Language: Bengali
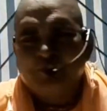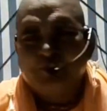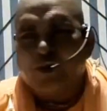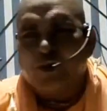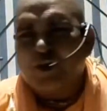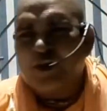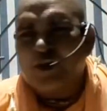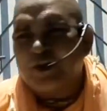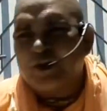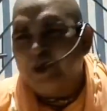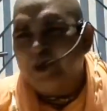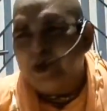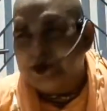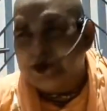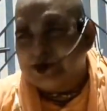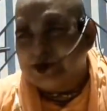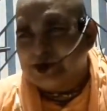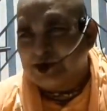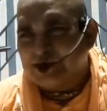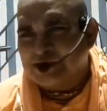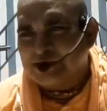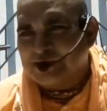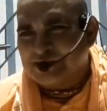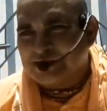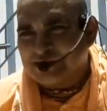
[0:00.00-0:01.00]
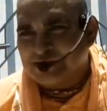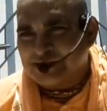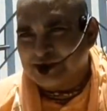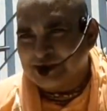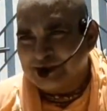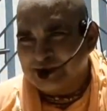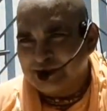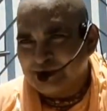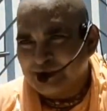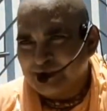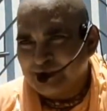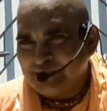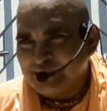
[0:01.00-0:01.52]
পরিবেশ সৃষ্টি
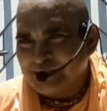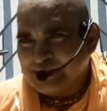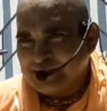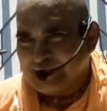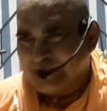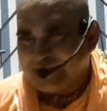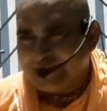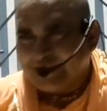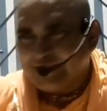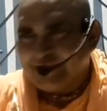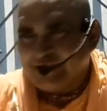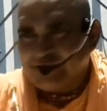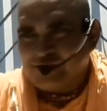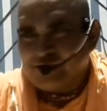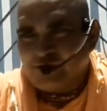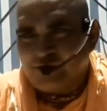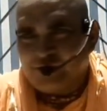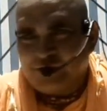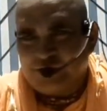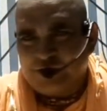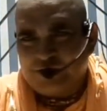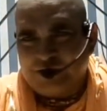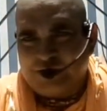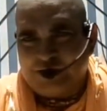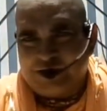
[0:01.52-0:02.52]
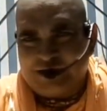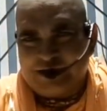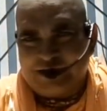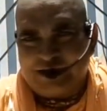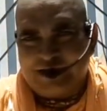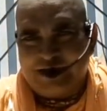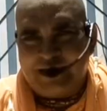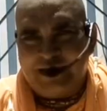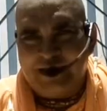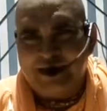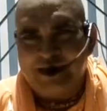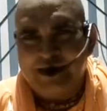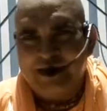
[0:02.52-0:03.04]
চারিদিক সবুজ হয়েছে
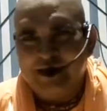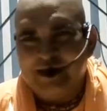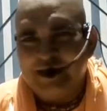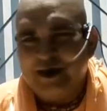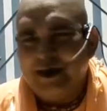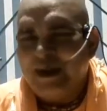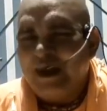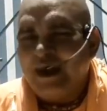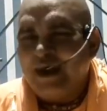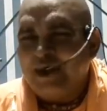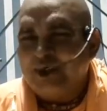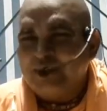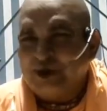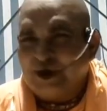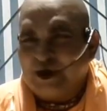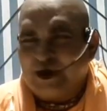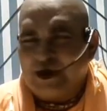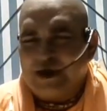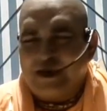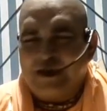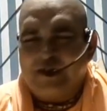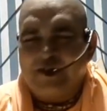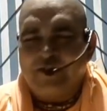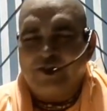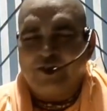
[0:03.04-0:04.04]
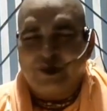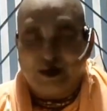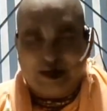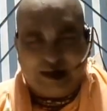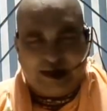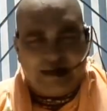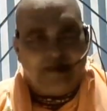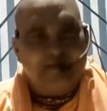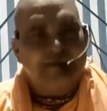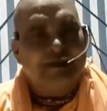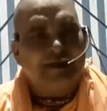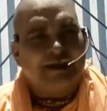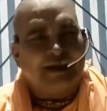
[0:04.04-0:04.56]
আপনারা
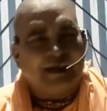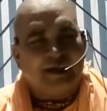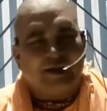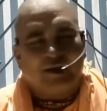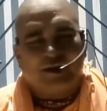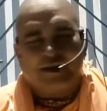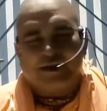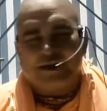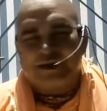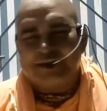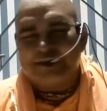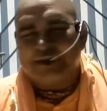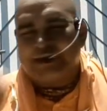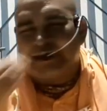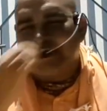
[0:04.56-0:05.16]
অনেকেই জানেন অনেকে